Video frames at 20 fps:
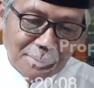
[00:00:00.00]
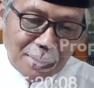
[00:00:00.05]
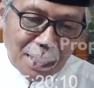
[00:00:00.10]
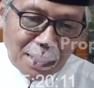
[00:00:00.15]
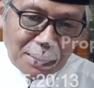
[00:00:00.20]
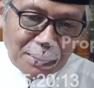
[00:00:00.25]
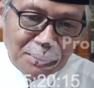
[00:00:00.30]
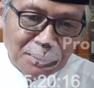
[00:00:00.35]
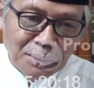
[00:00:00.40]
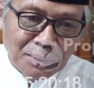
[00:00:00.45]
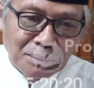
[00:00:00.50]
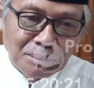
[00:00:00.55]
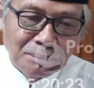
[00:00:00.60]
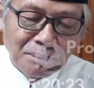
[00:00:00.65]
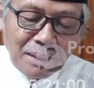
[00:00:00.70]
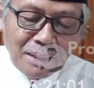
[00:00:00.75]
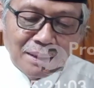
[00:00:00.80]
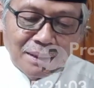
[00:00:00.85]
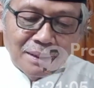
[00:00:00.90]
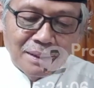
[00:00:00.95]
Takut
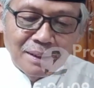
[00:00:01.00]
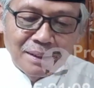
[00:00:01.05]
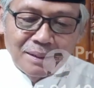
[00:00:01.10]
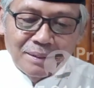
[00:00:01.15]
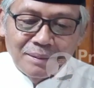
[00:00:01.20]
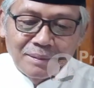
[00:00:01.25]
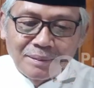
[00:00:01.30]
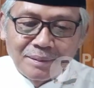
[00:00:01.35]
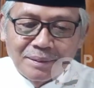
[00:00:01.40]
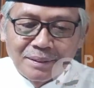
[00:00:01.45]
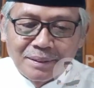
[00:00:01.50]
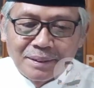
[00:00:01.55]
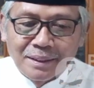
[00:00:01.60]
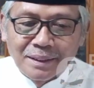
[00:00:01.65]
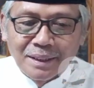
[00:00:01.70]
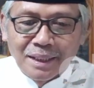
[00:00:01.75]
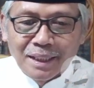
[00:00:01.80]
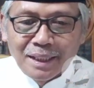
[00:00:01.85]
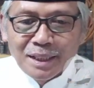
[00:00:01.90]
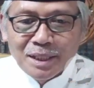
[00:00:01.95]
mati
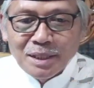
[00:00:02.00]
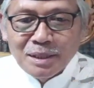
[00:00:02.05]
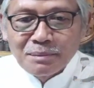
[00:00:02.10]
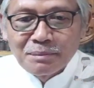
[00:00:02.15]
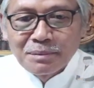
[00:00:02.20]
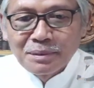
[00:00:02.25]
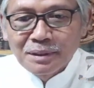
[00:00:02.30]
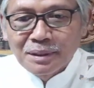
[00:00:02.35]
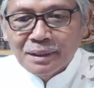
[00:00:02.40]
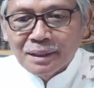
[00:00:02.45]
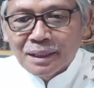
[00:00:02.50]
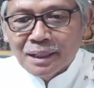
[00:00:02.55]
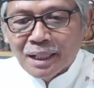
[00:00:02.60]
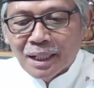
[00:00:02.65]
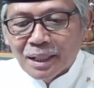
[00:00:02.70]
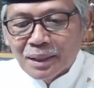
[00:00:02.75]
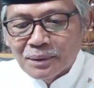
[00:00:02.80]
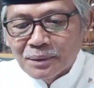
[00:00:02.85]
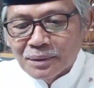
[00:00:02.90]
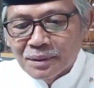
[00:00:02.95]
yang disebut
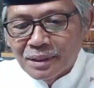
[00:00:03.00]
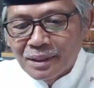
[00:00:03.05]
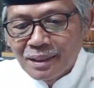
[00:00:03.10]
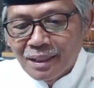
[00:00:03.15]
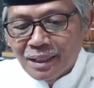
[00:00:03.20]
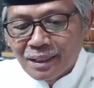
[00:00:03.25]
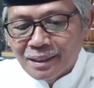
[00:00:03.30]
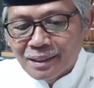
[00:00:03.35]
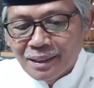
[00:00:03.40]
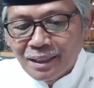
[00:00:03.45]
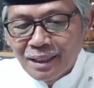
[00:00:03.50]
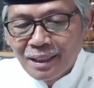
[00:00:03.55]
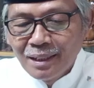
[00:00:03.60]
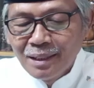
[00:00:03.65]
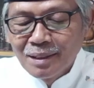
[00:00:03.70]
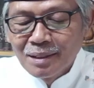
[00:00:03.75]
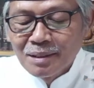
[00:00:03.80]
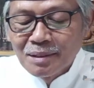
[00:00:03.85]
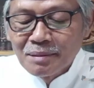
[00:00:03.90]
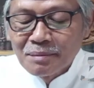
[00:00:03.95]

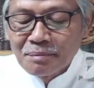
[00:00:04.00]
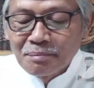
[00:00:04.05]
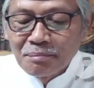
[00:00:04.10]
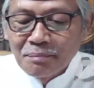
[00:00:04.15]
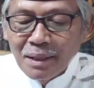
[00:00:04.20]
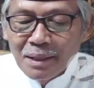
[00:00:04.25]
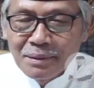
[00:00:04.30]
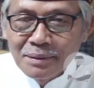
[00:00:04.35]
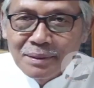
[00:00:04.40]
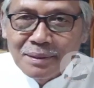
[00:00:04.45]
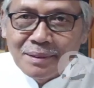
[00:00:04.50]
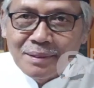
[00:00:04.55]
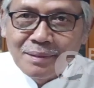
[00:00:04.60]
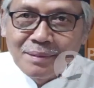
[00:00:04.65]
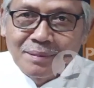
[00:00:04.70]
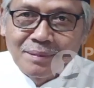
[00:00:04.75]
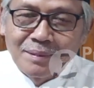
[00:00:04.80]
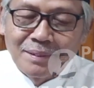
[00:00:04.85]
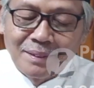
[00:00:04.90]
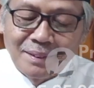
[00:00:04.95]
karohiyatil
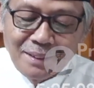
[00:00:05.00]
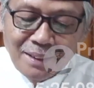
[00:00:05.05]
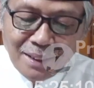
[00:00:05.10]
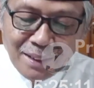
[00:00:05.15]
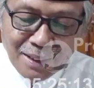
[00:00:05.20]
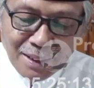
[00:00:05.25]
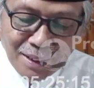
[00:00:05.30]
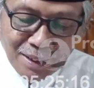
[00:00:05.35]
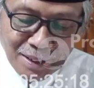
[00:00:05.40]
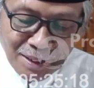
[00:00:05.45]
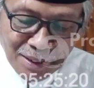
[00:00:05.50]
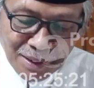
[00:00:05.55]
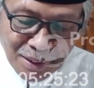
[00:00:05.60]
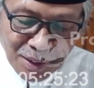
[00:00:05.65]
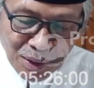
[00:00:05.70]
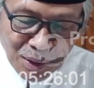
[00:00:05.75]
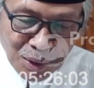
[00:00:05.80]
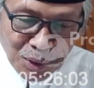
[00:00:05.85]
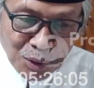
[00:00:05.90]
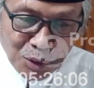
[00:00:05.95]
maut. Nah,
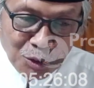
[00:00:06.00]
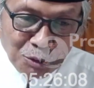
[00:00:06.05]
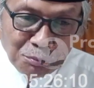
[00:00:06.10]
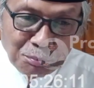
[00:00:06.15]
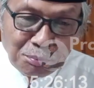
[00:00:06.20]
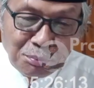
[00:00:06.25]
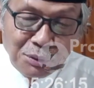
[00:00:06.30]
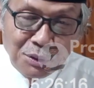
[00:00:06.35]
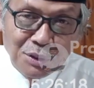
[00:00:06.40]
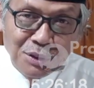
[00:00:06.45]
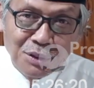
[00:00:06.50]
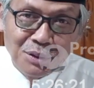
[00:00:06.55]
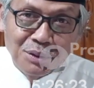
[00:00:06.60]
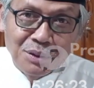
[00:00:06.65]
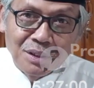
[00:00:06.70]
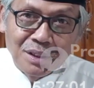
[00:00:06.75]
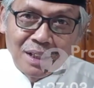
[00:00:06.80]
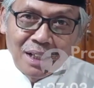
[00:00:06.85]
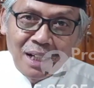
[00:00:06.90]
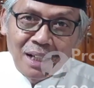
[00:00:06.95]
hubbud
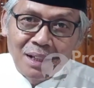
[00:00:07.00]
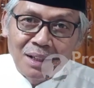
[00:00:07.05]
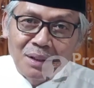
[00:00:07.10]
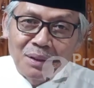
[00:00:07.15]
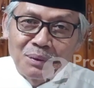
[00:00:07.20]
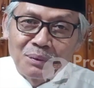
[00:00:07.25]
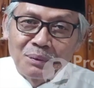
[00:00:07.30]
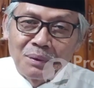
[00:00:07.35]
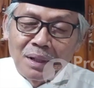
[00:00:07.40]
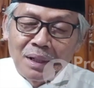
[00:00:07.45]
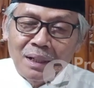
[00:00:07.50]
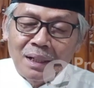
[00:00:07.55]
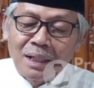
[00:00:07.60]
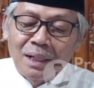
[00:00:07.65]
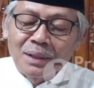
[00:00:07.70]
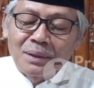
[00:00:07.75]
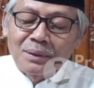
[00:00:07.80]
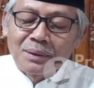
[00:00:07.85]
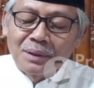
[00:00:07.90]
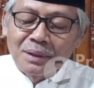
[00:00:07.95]
dunya wa
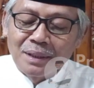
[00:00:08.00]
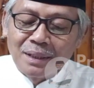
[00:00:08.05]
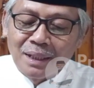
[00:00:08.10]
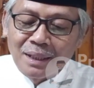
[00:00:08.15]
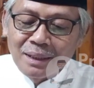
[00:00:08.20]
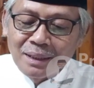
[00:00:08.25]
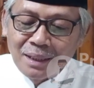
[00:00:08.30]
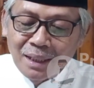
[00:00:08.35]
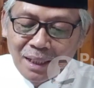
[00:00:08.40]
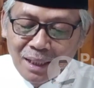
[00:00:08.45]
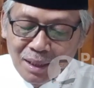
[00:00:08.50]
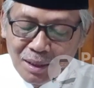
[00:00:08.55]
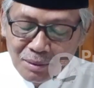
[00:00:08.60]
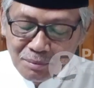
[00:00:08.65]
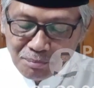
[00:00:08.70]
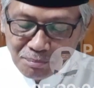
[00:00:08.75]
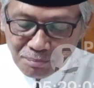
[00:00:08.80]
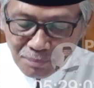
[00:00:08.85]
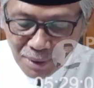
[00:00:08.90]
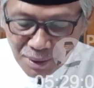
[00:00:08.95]

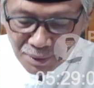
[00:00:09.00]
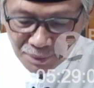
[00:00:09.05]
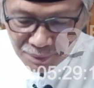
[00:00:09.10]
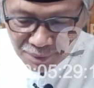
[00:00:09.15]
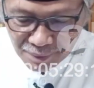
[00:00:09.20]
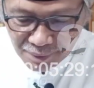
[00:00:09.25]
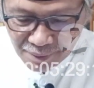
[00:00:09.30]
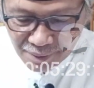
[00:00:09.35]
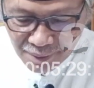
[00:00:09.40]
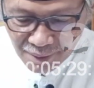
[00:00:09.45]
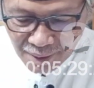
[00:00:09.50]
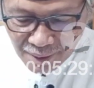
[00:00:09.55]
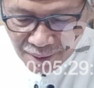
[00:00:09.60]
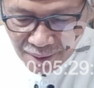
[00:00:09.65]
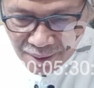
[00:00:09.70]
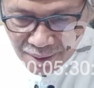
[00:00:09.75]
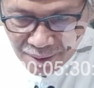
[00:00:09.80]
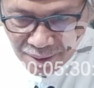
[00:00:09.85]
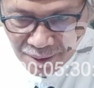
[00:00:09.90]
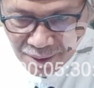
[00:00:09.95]
karohiyatil maut.
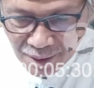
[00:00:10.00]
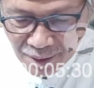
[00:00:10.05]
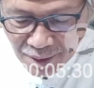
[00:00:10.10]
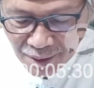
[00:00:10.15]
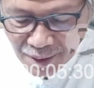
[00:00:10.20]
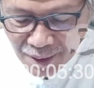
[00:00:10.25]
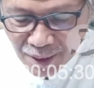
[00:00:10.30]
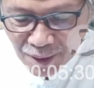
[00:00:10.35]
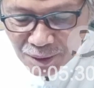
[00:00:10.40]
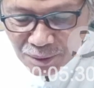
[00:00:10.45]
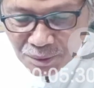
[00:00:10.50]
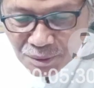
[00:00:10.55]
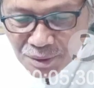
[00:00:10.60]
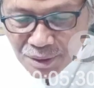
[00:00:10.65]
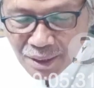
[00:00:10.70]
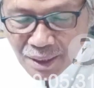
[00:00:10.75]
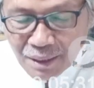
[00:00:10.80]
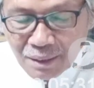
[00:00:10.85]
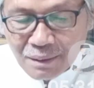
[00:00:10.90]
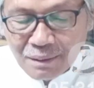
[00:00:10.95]
Cinta
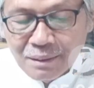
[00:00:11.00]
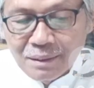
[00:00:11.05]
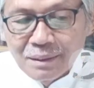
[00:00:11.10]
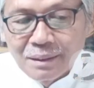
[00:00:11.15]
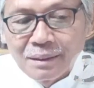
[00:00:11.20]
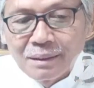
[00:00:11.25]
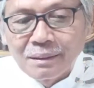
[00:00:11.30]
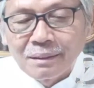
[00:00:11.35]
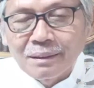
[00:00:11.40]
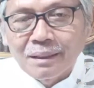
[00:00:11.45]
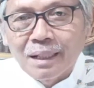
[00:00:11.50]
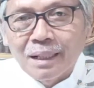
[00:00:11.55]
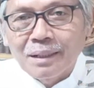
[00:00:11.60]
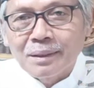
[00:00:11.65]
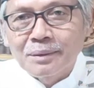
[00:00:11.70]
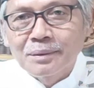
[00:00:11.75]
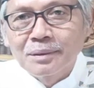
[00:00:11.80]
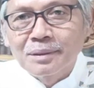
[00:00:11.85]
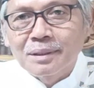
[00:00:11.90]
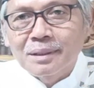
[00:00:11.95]
dunia,
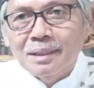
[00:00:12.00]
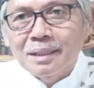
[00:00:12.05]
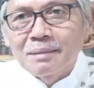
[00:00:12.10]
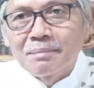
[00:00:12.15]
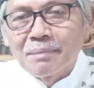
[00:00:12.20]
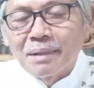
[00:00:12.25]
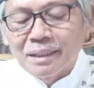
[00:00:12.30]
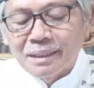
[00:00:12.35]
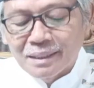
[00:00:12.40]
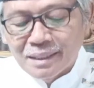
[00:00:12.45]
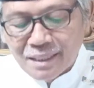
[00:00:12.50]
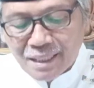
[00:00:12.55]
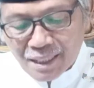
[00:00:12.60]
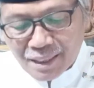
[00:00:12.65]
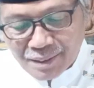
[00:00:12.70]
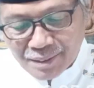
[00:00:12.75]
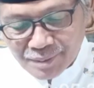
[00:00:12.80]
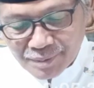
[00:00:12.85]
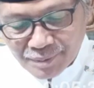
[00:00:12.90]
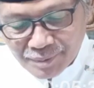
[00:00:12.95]
takut
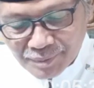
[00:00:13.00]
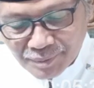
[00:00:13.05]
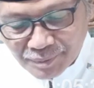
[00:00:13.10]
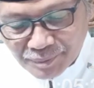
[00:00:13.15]
kematian.